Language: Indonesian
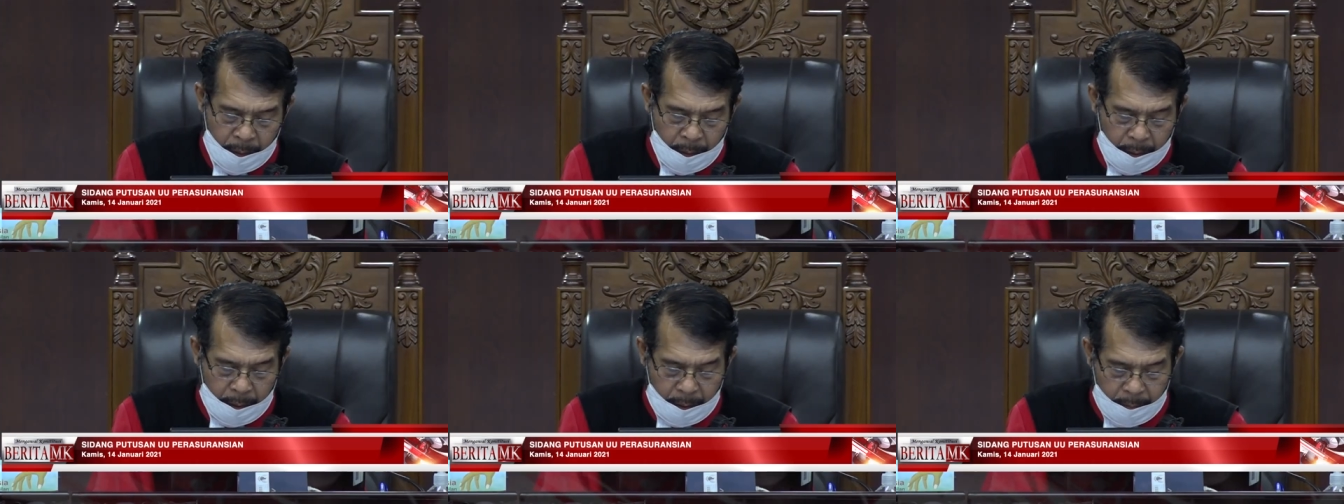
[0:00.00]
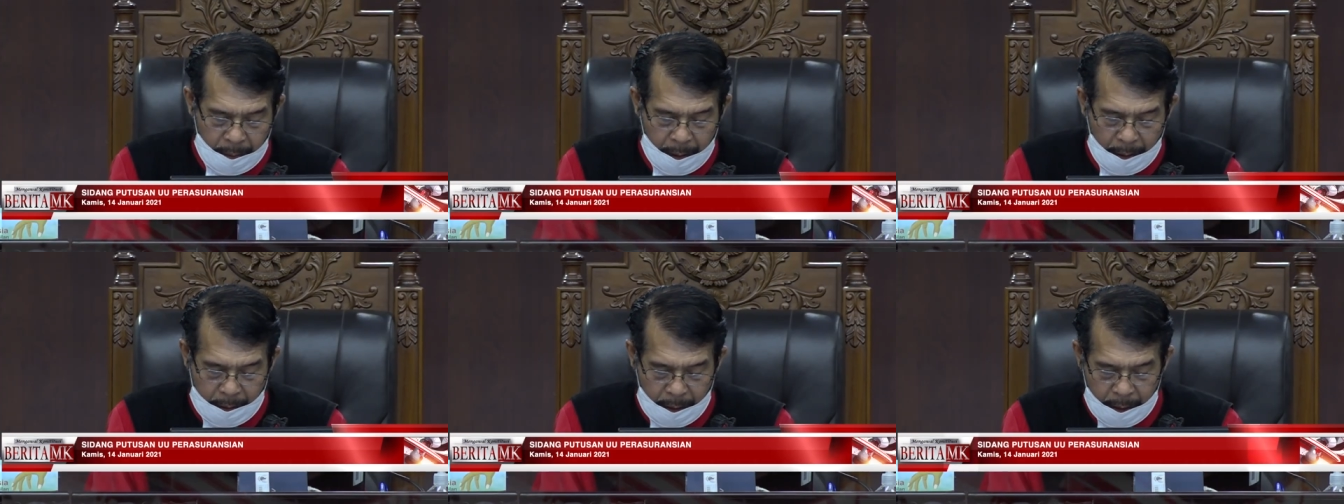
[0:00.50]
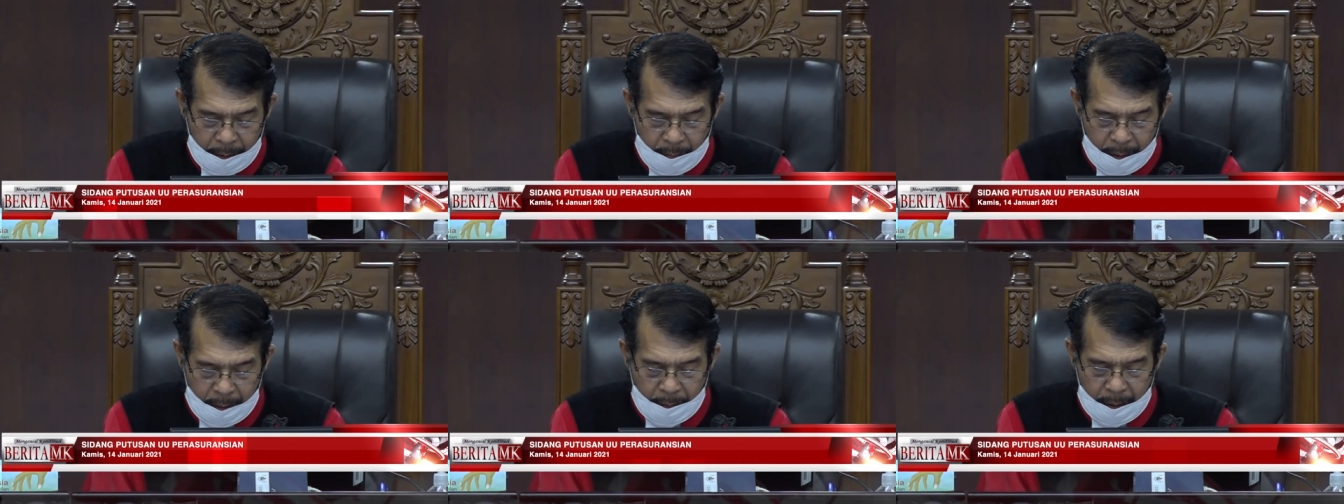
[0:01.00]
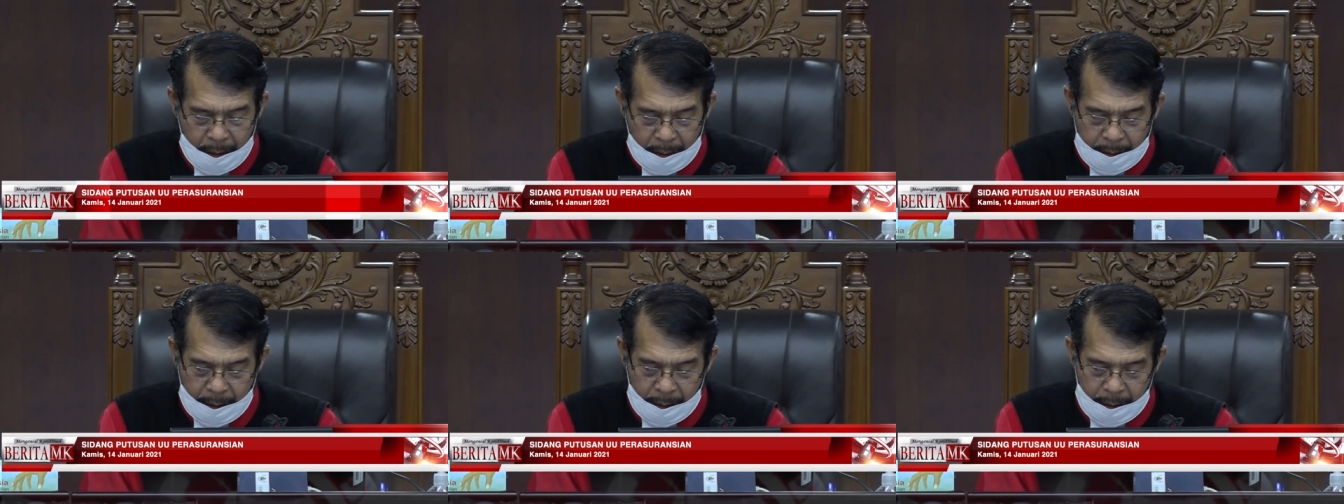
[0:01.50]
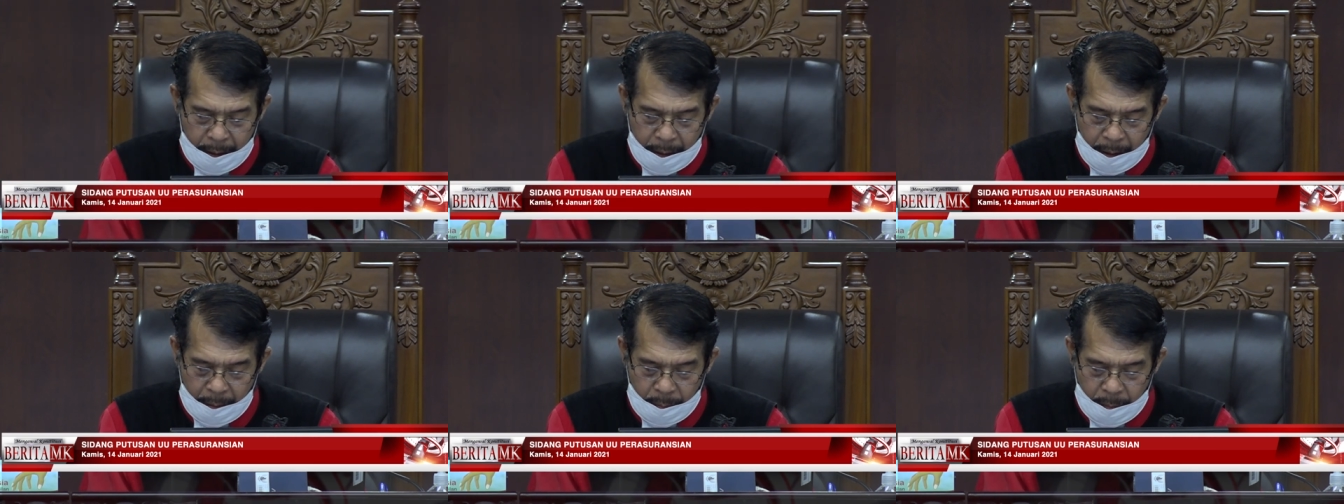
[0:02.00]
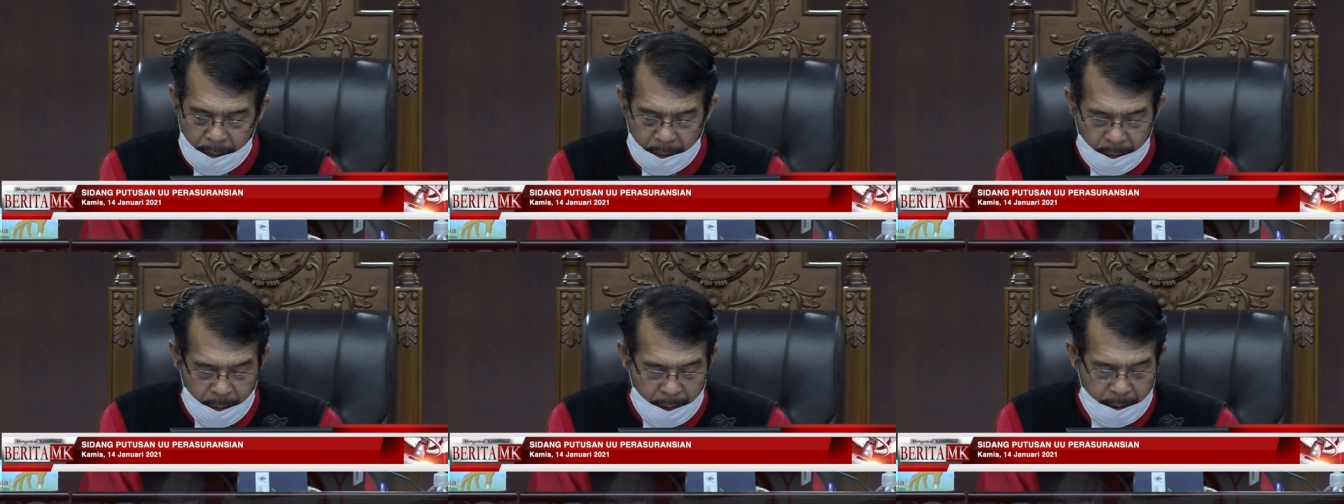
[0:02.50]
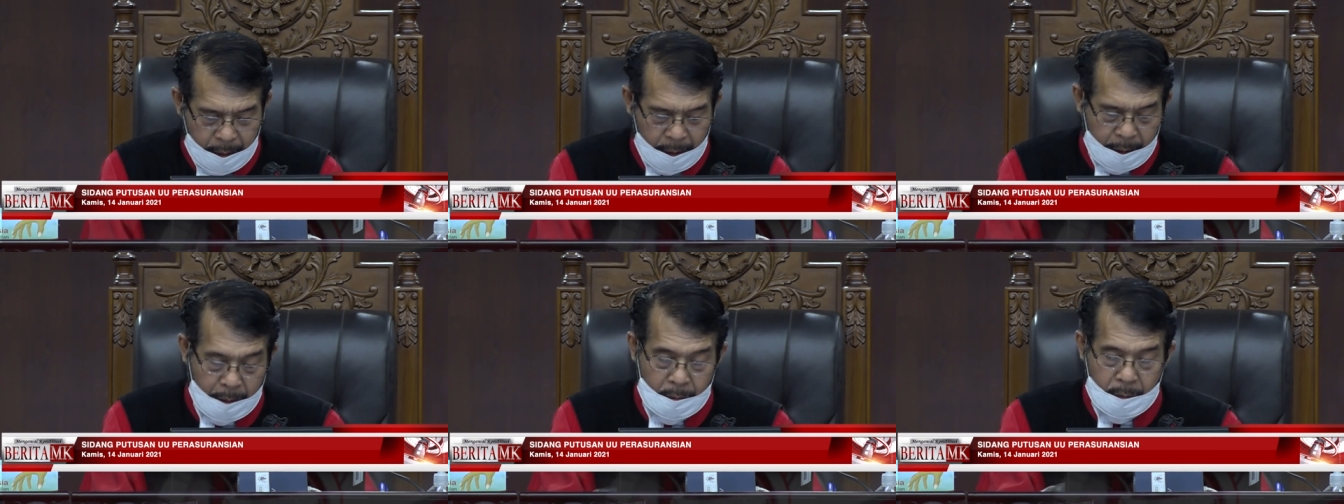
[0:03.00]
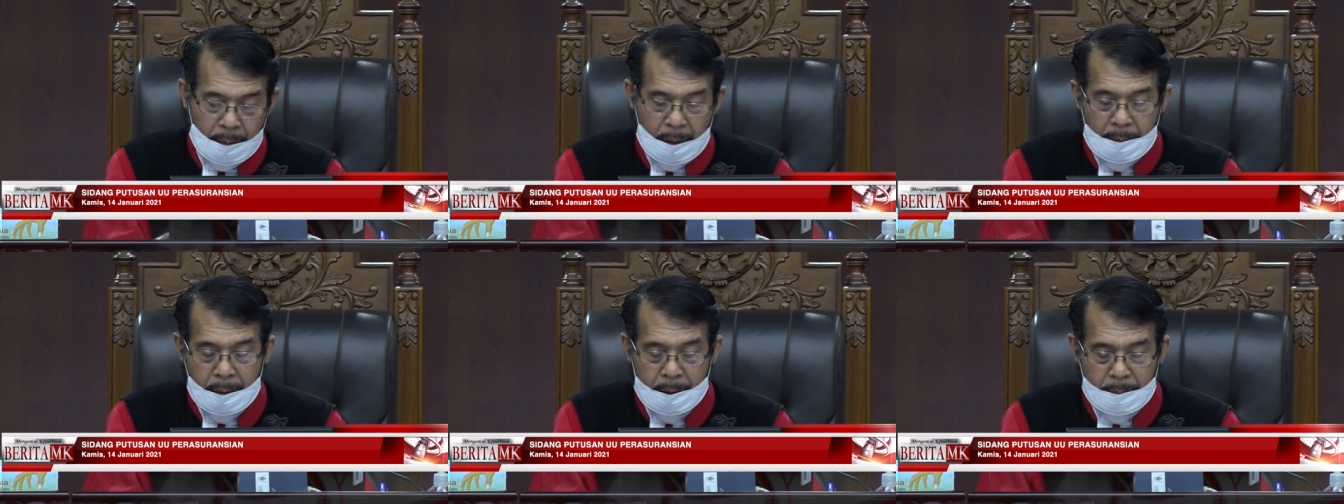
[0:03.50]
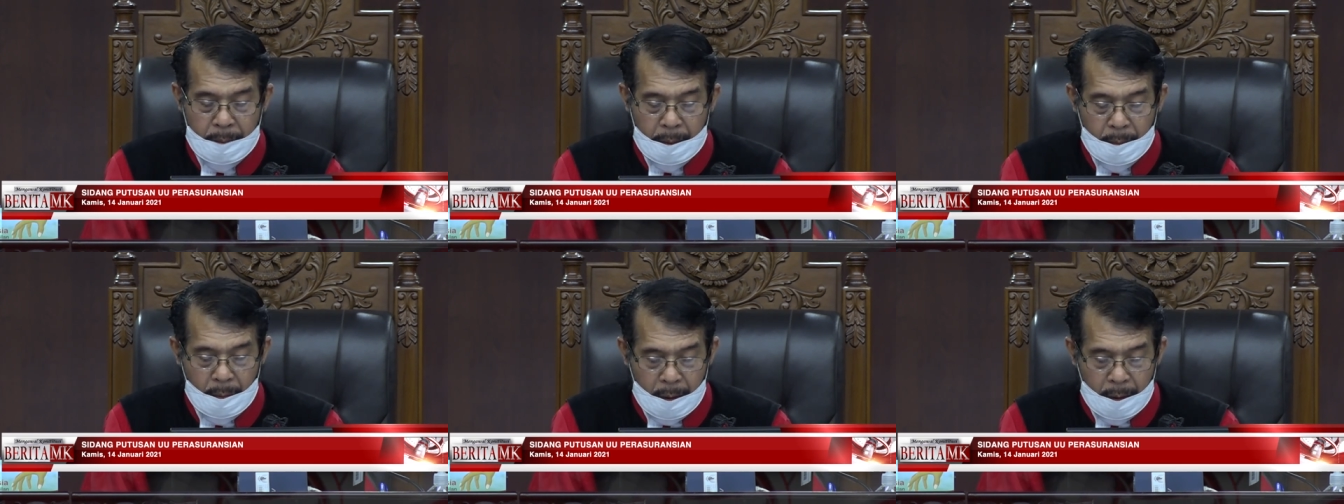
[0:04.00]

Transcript: di ruang sidang pleno MK, Kamis 14 Januari 2021.